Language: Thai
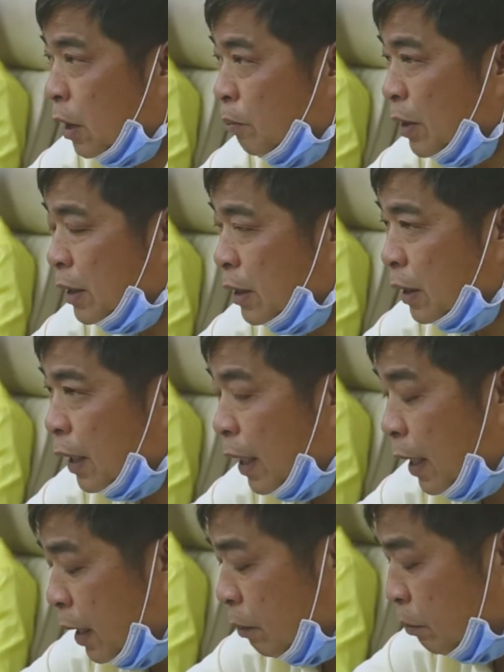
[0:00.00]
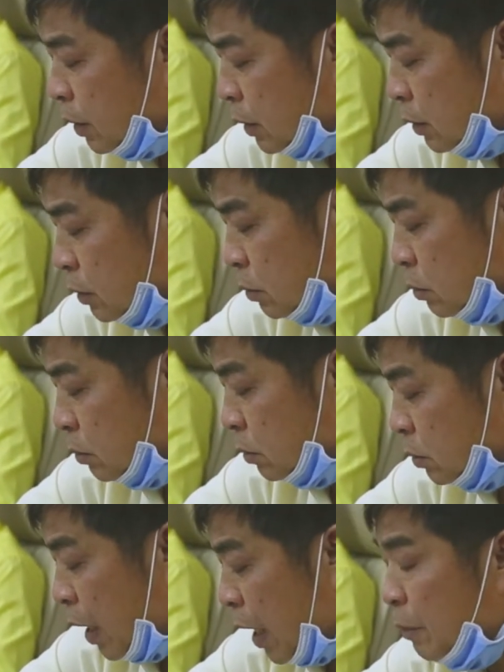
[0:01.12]
สามารถห้าหมื่น
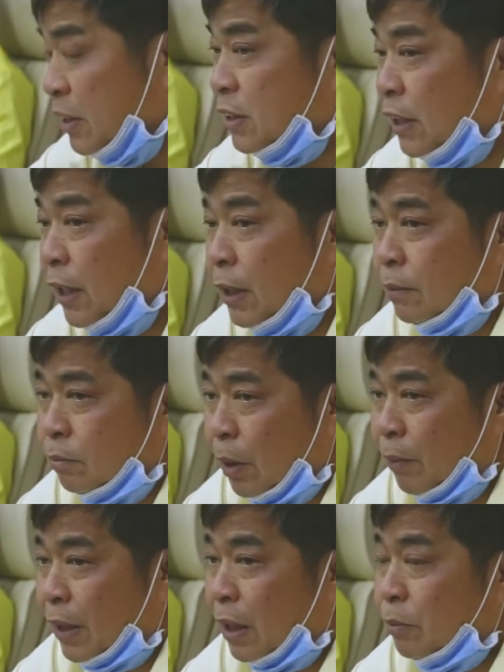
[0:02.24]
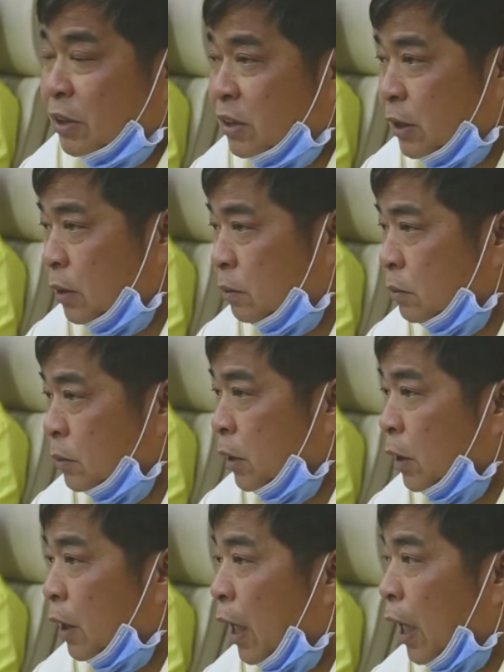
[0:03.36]
ห้าหมื่นสี่ประมาณห้าหมื่นสี่
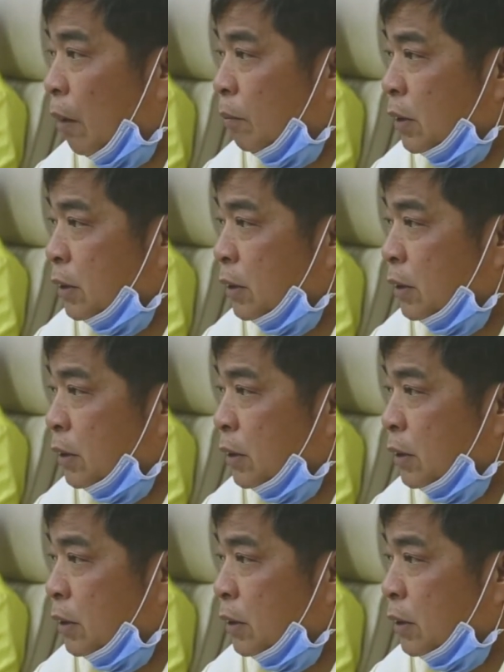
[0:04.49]
ห้าห